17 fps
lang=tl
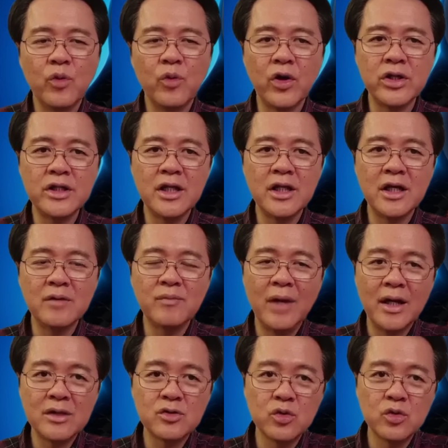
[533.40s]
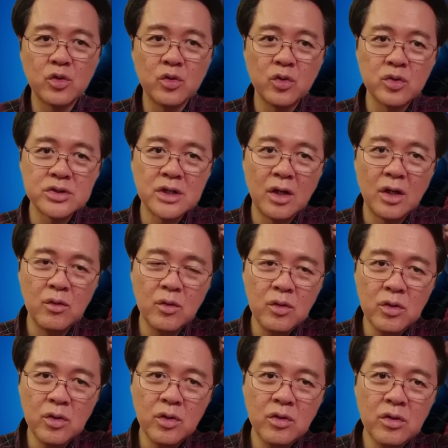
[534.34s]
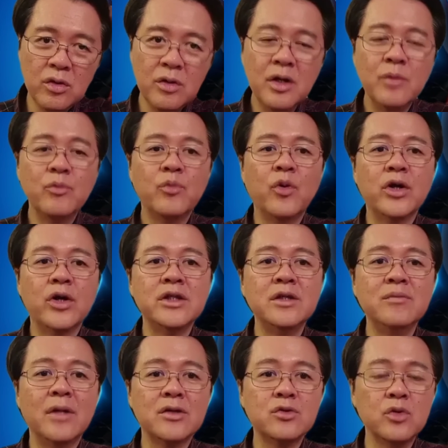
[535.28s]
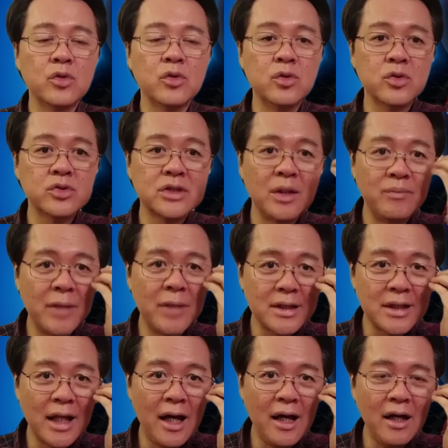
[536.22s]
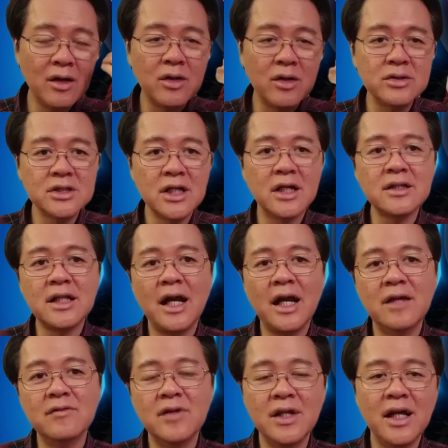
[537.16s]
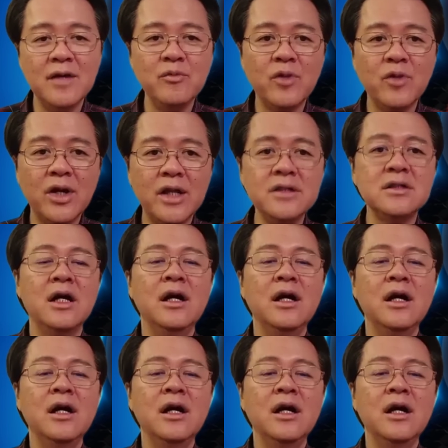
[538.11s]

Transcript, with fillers: pwedeng magdugo sa ulo, pwedeng magdugo sa mata, conjunctival hemorrhage,